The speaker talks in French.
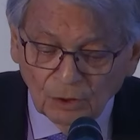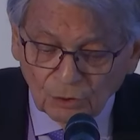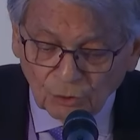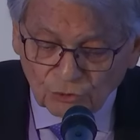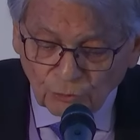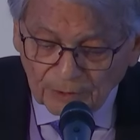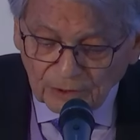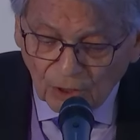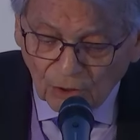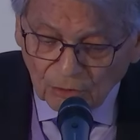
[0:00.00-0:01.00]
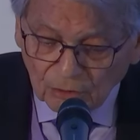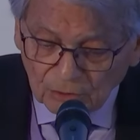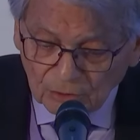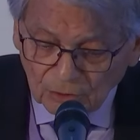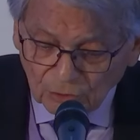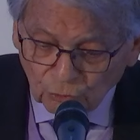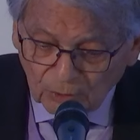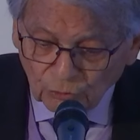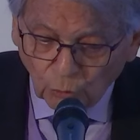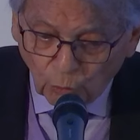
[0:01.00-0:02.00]
Le soignant
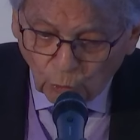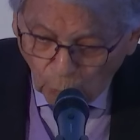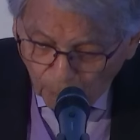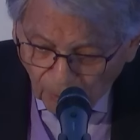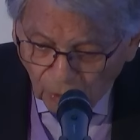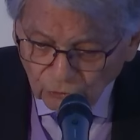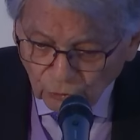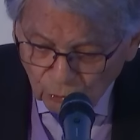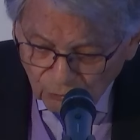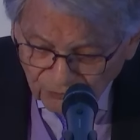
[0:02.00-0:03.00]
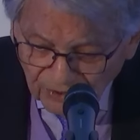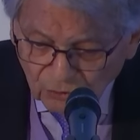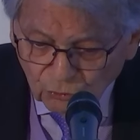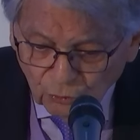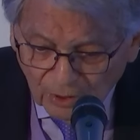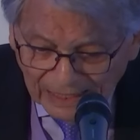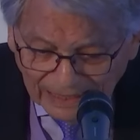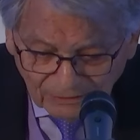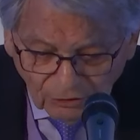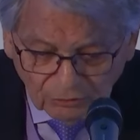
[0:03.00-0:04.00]
doit donc comprendre le vécu et
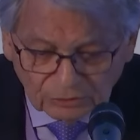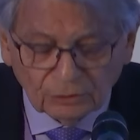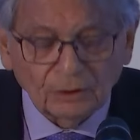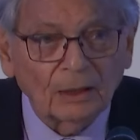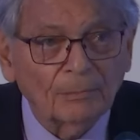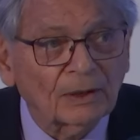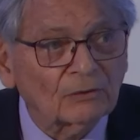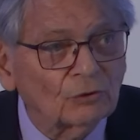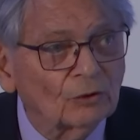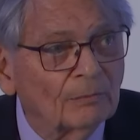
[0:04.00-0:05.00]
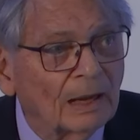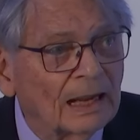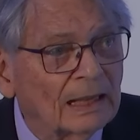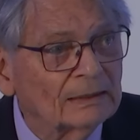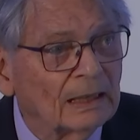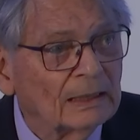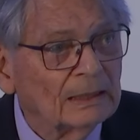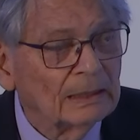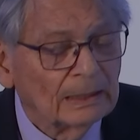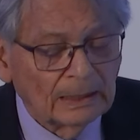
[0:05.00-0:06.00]
l'attente de la personne malade
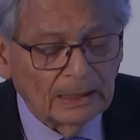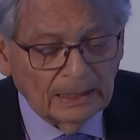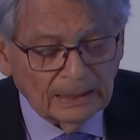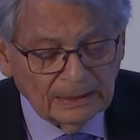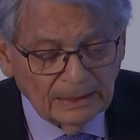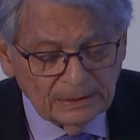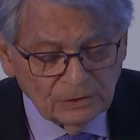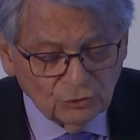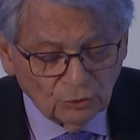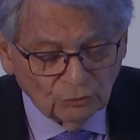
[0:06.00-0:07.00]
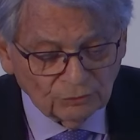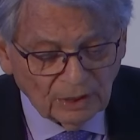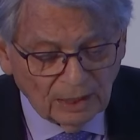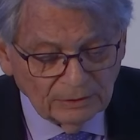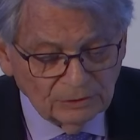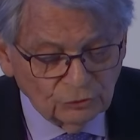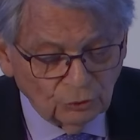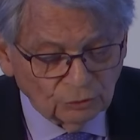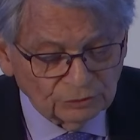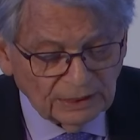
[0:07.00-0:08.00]
à laquelle il se,
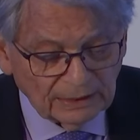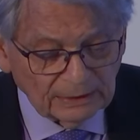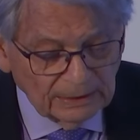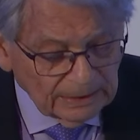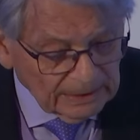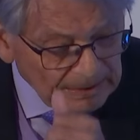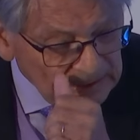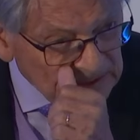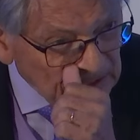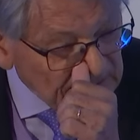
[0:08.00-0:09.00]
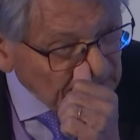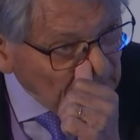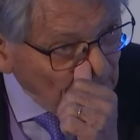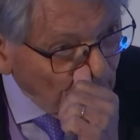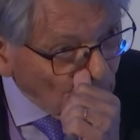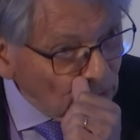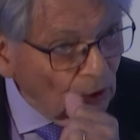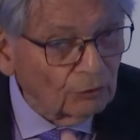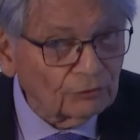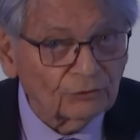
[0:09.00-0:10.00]
consacre. C'est dire
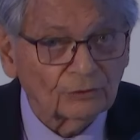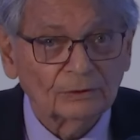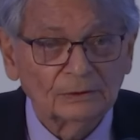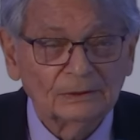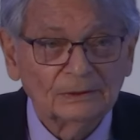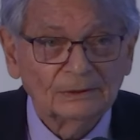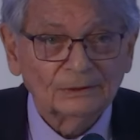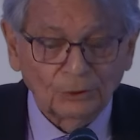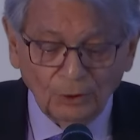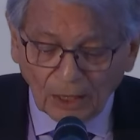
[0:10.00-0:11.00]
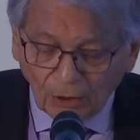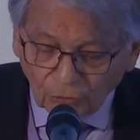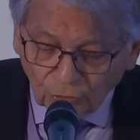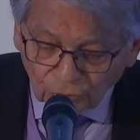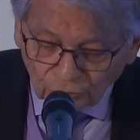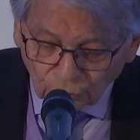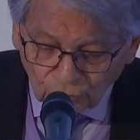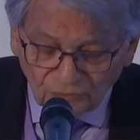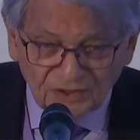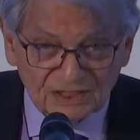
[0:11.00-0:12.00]
l'importance de la rencontre
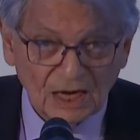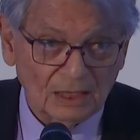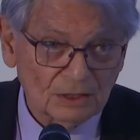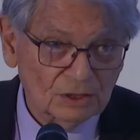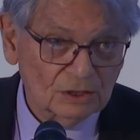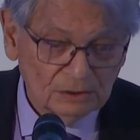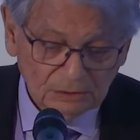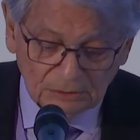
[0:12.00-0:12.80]
du visage.